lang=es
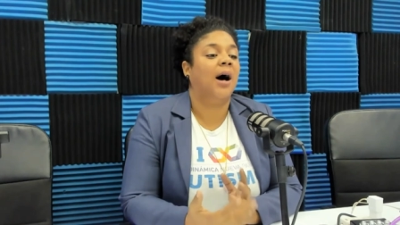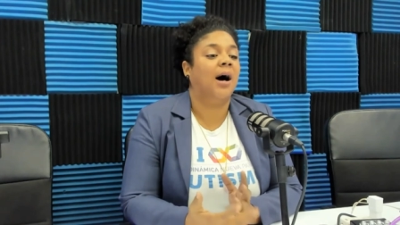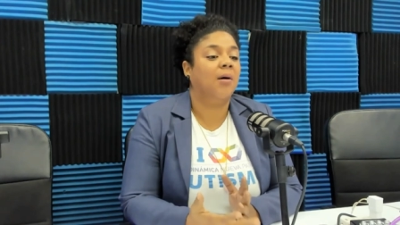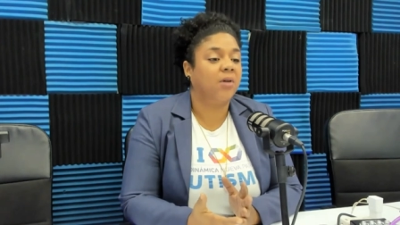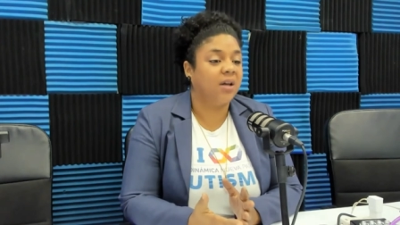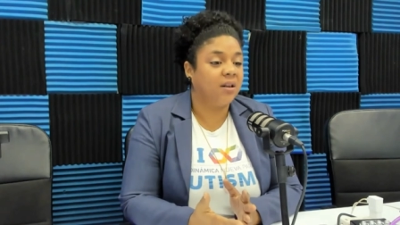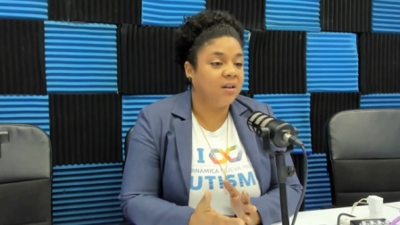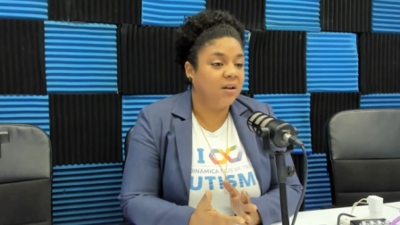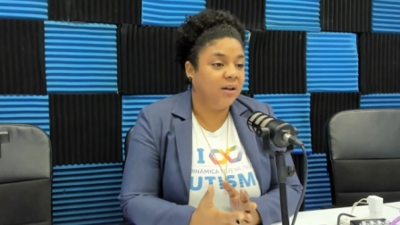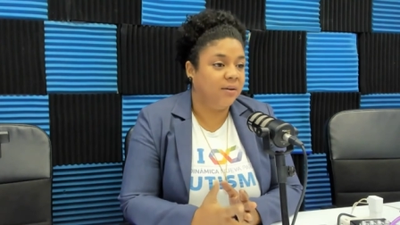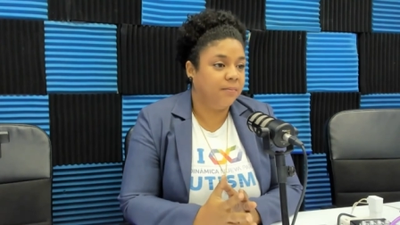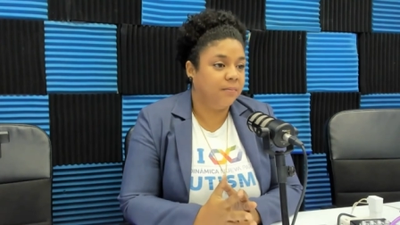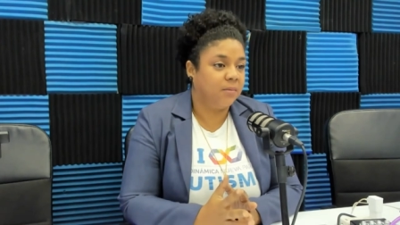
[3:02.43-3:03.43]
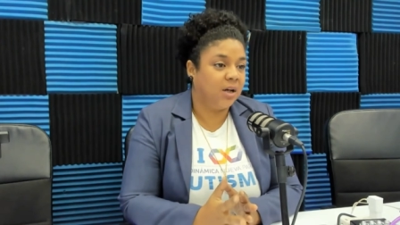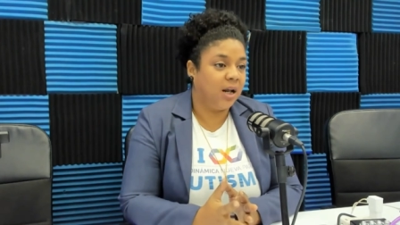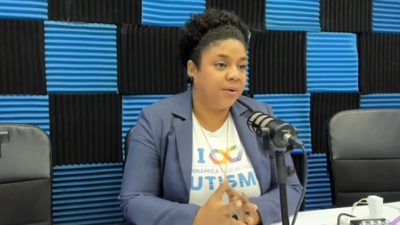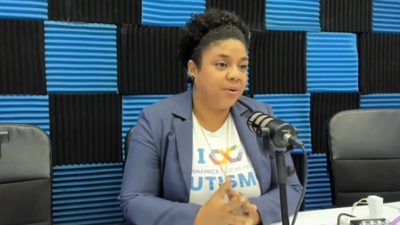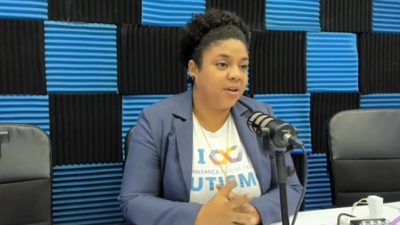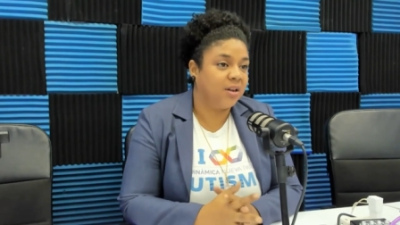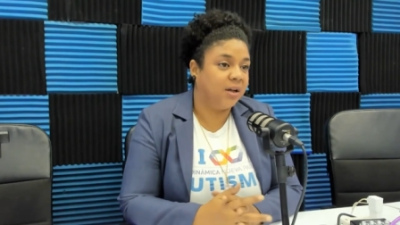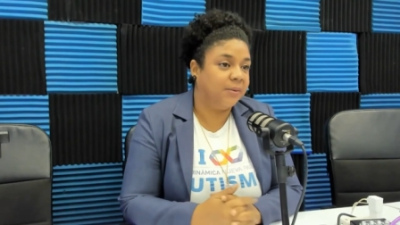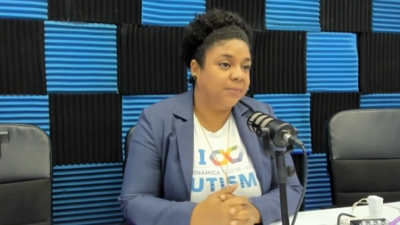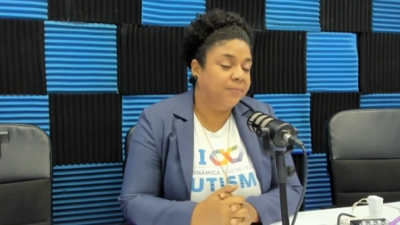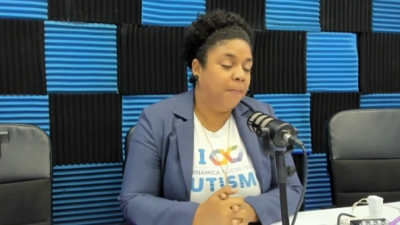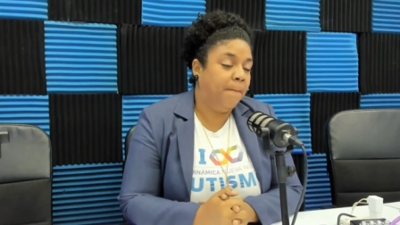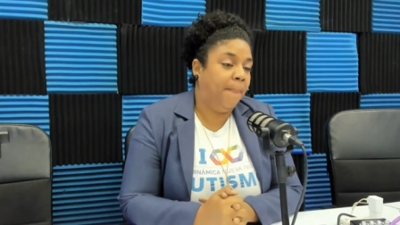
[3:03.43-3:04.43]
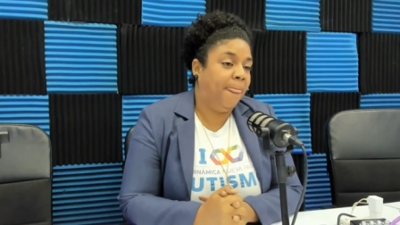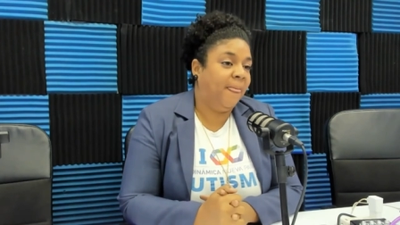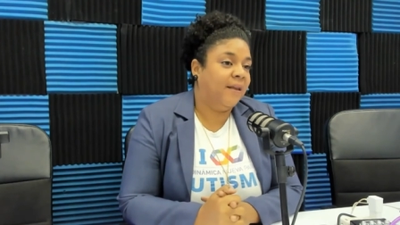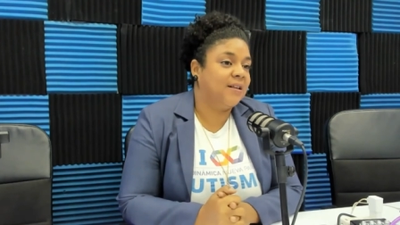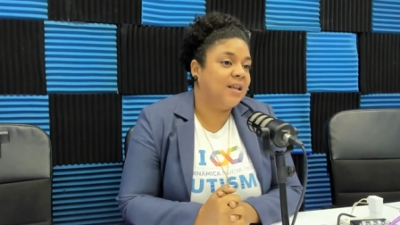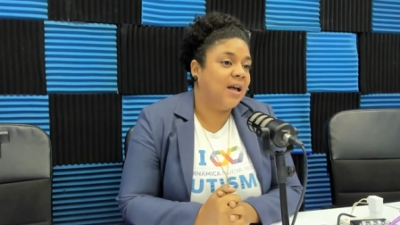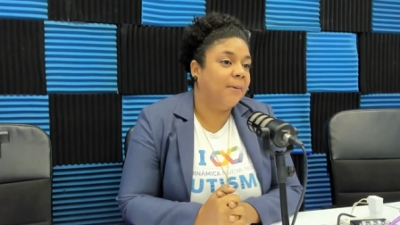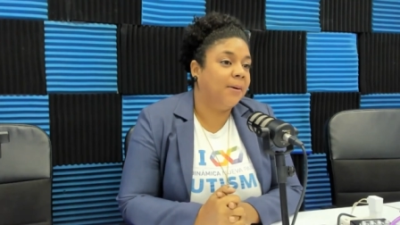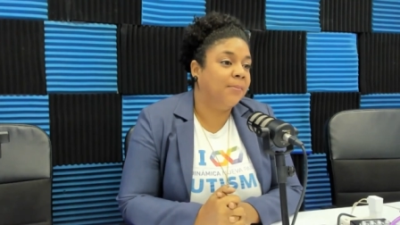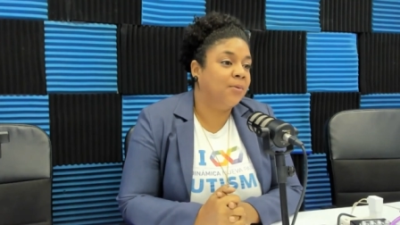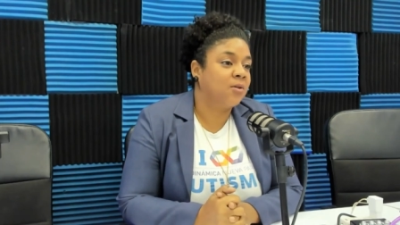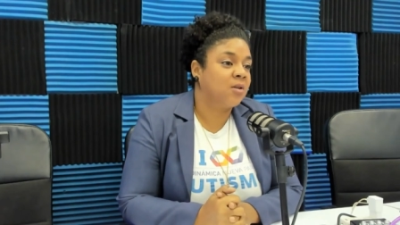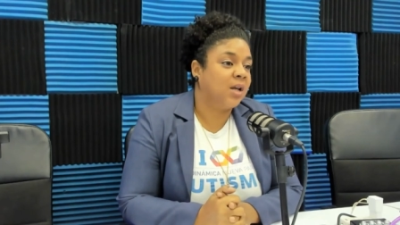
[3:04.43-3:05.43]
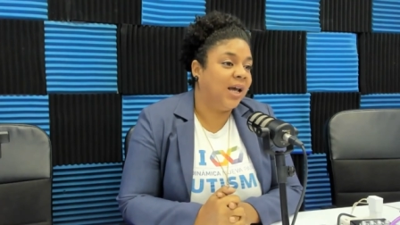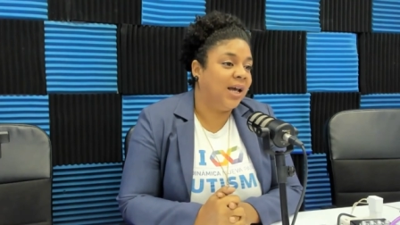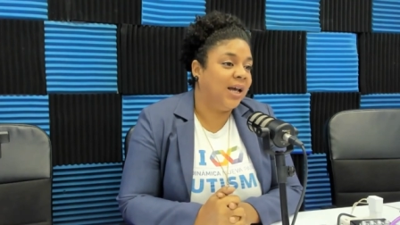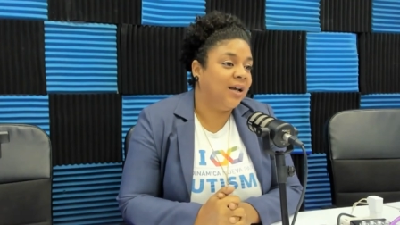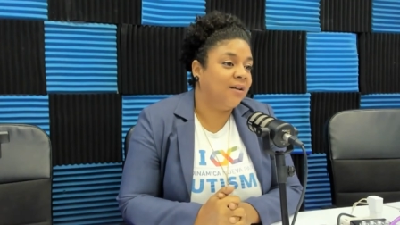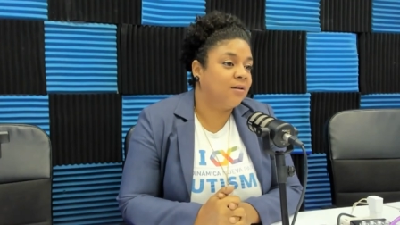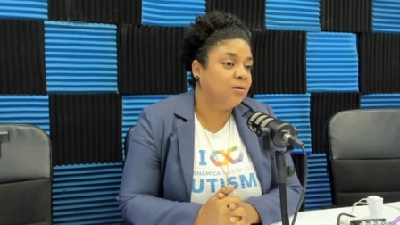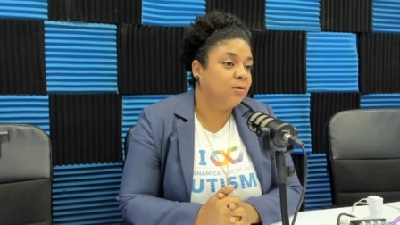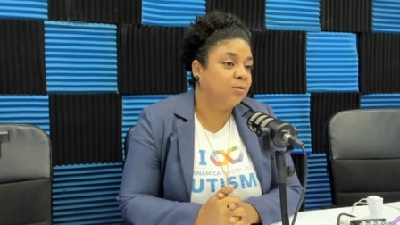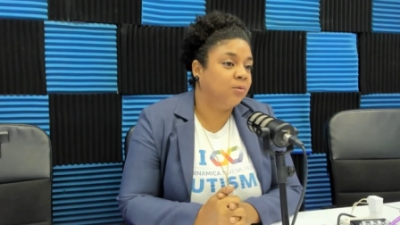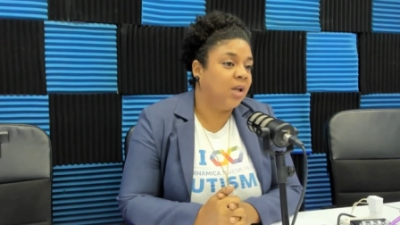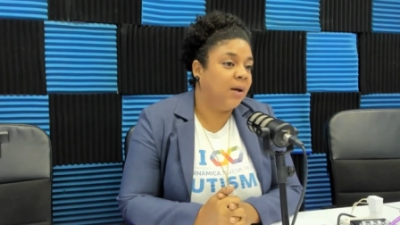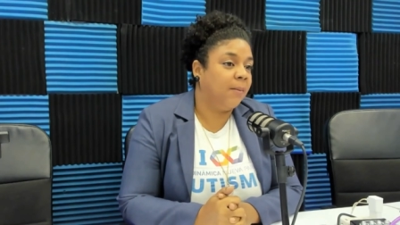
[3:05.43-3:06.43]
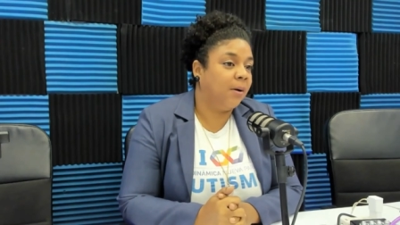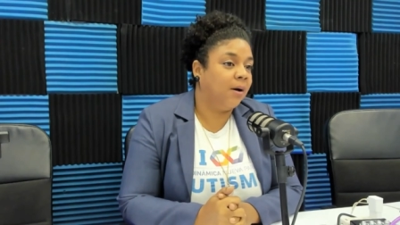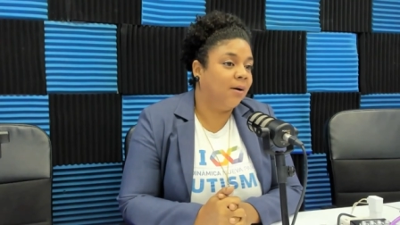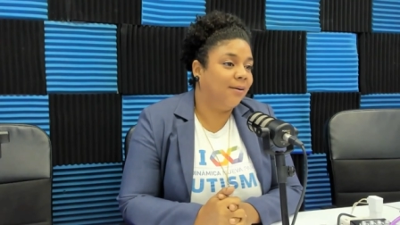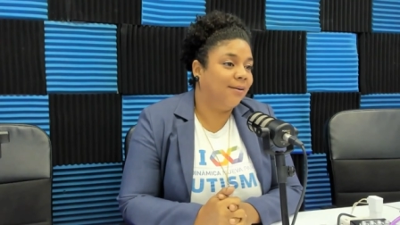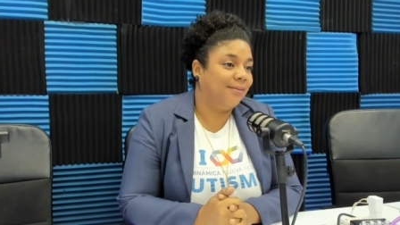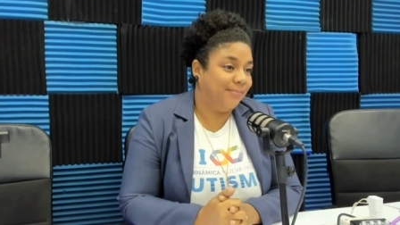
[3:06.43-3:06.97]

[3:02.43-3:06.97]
aunque sí, claro está, sabemos que es un tema